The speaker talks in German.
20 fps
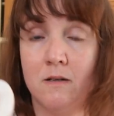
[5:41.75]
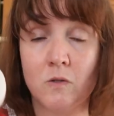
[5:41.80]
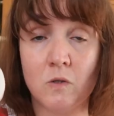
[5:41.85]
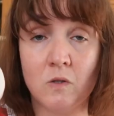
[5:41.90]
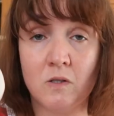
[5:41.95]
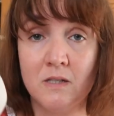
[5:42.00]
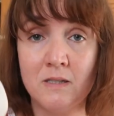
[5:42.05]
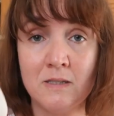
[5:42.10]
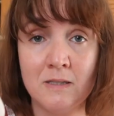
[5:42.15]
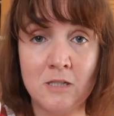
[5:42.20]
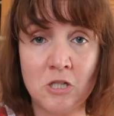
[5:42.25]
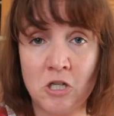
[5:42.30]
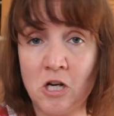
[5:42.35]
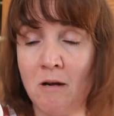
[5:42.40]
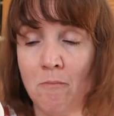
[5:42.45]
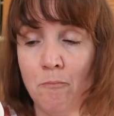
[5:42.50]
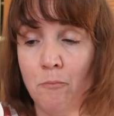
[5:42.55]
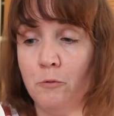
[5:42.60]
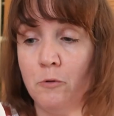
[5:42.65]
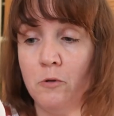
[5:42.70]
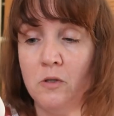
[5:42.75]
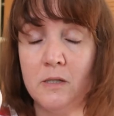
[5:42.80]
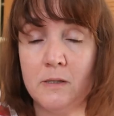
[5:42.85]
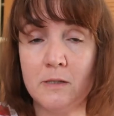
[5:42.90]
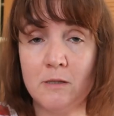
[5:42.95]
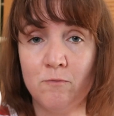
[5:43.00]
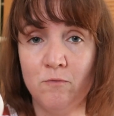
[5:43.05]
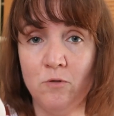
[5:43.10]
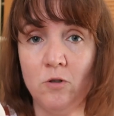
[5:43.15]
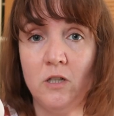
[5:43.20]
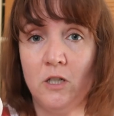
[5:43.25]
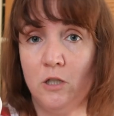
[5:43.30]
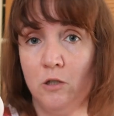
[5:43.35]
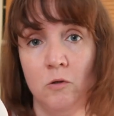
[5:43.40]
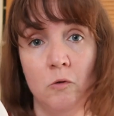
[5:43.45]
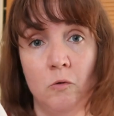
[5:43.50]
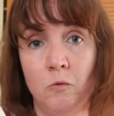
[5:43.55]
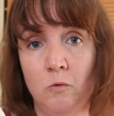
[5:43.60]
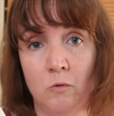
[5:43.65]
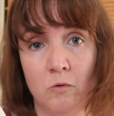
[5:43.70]
Also das Shampoo ist
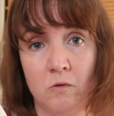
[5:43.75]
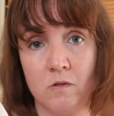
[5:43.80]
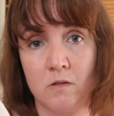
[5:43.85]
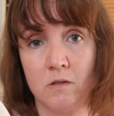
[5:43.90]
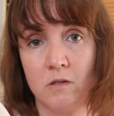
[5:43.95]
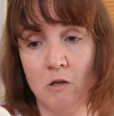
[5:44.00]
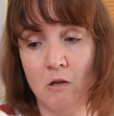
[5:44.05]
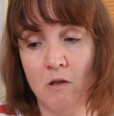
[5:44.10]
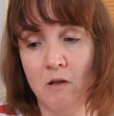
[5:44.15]
wirklich gut.